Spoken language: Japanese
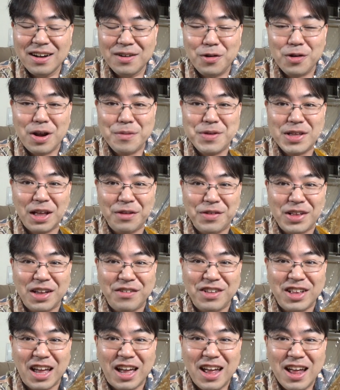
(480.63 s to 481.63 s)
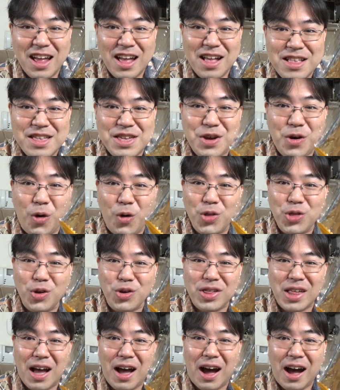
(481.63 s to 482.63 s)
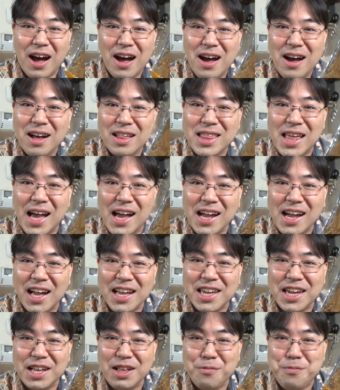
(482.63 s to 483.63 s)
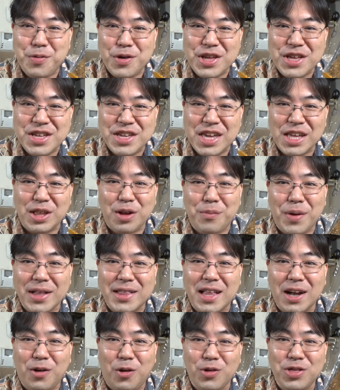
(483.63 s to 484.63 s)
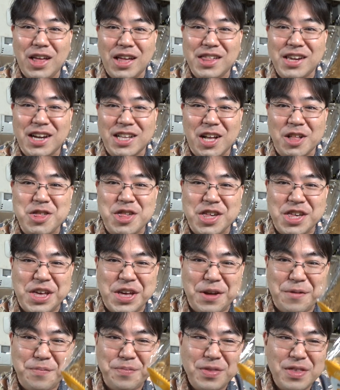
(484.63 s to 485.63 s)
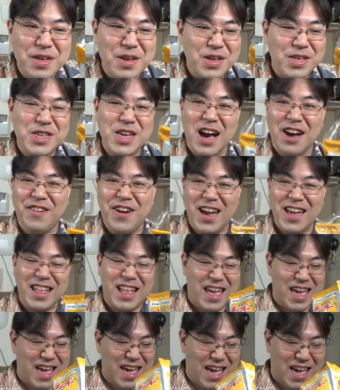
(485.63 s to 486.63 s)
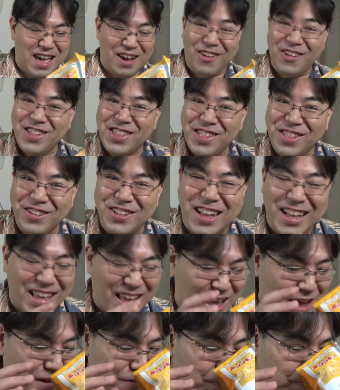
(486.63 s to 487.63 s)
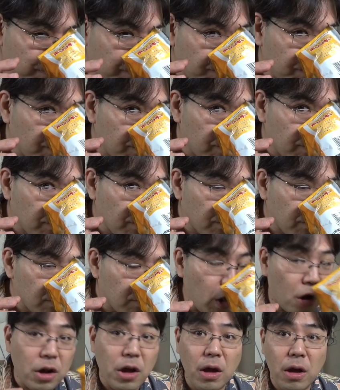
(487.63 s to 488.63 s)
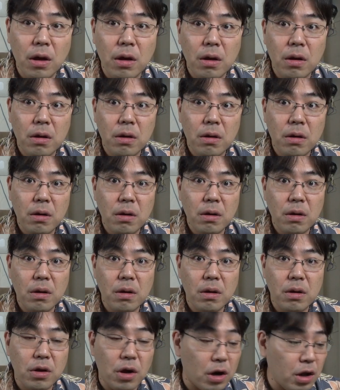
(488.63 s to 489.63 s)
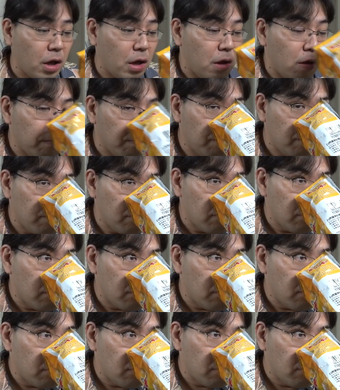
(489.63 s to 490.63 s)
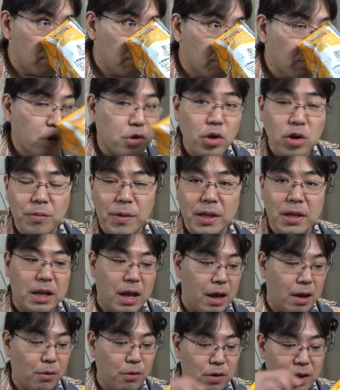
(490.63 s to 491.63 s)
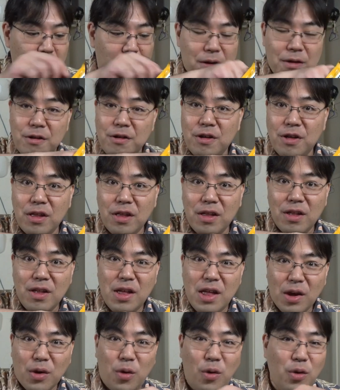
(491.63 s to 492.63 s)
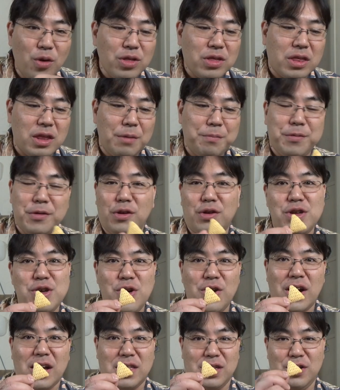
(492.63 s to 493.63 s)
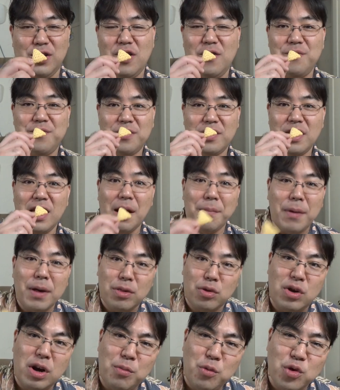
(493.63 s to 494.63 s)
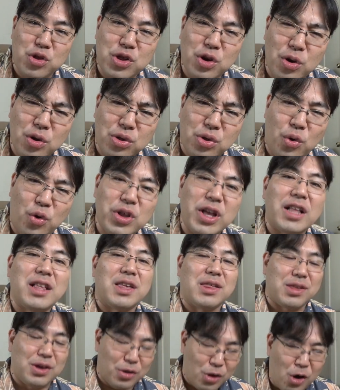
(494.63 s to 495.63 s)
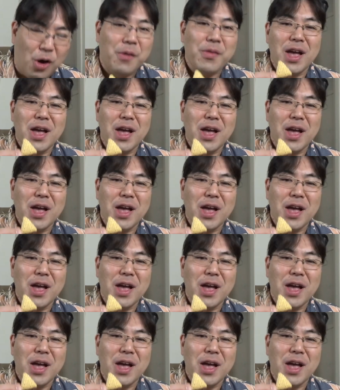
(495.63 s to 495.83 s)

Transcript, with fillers: ほら見て見て見て日本のさ三角形のポリンキーと全く同じ形やばいね美味しそうだねあれあれちょっと待ってこれコーンスープの匂いがするいやまあそれはもちろんそうなんですけど